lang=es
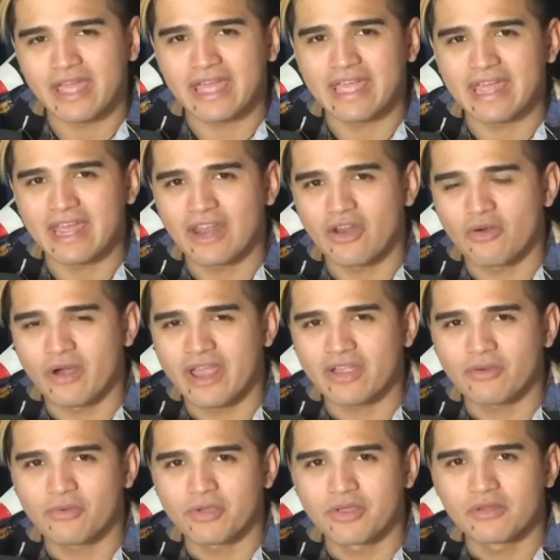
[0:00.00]
eh, lo han
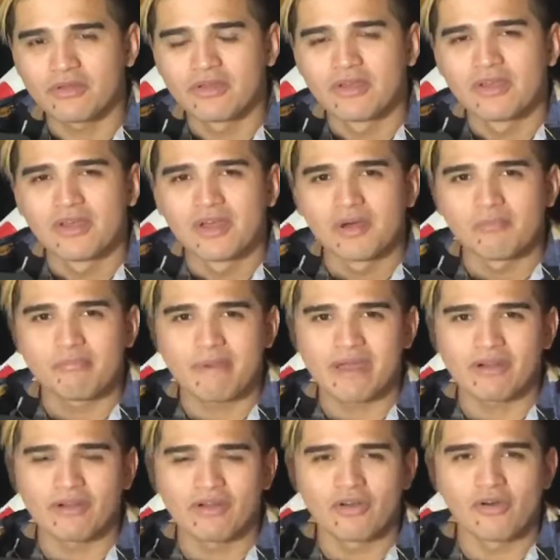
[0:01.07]
incluido,
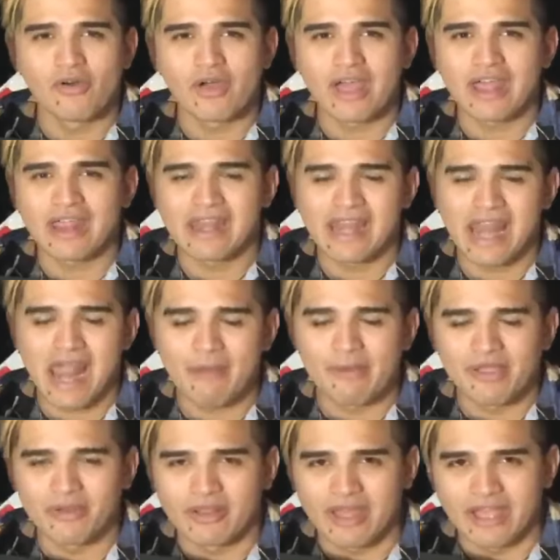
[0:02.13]
pero no es en la
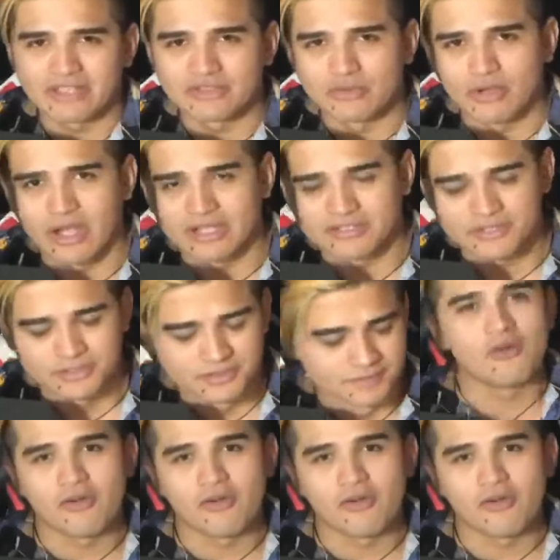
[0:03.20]
mayoría de sus casos.